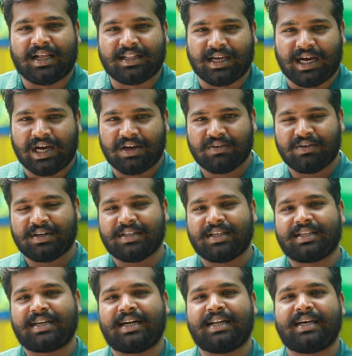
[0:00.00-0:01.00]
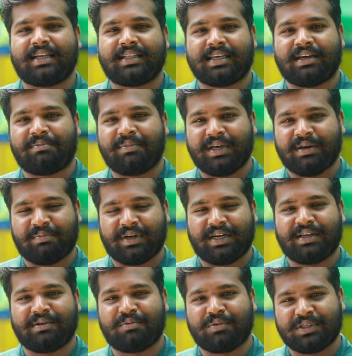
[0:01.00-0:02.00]
அந்த ஆர்வம் இருந்ததுனால அது எம்பிஏ
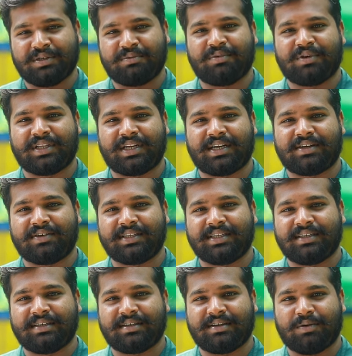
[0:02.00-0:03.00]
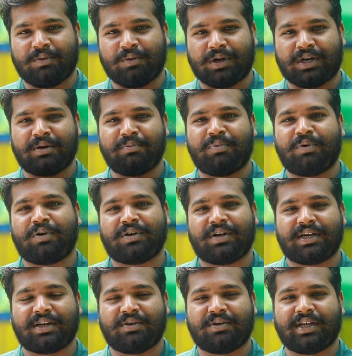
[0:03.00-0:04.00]
பண்ணி முடித்த போது நான் வந்து ஒர்க்கு
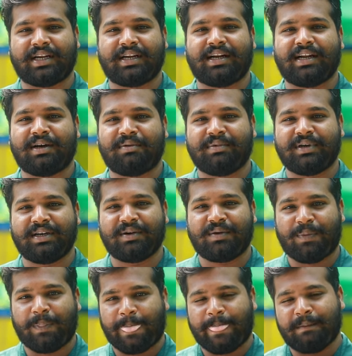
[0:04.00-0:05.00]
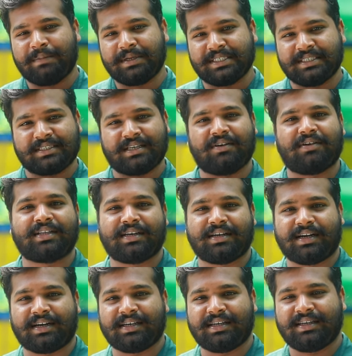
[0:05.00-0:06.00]
போகணுன்ற ஒரு எண்ணம் இல்லாமல் பிஸ்னஸில் வந்துட்டு
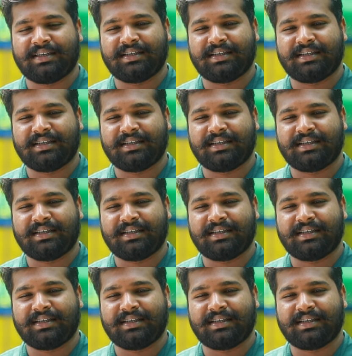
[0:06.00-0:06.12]
நான்